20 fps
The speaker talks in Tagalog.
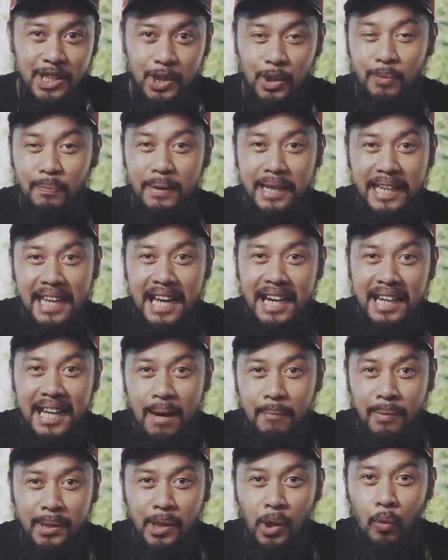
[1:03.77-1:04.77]
So may
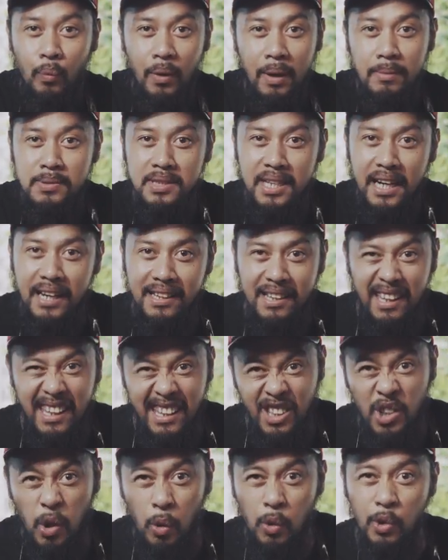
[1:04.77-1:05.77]
ginagamit akong website
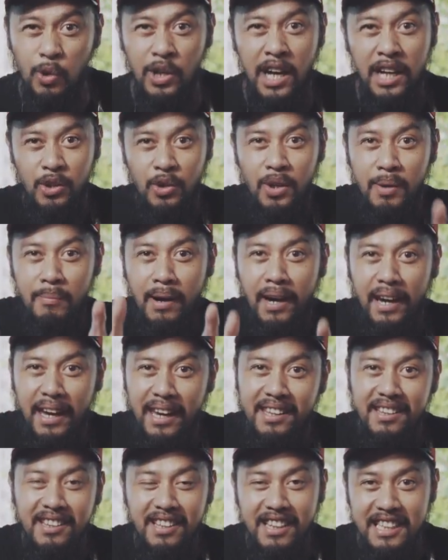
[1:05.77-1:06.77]
and code ko lahat doon ng mga
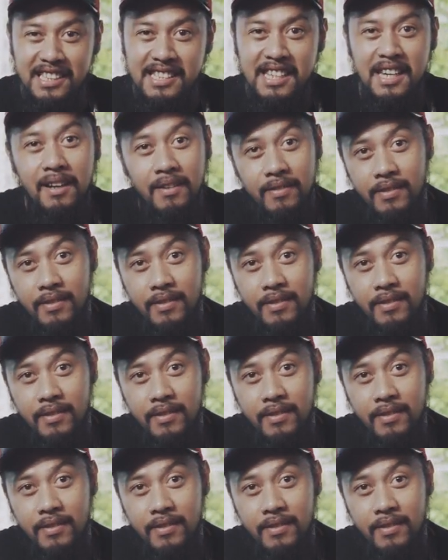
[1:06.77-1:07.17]
entries.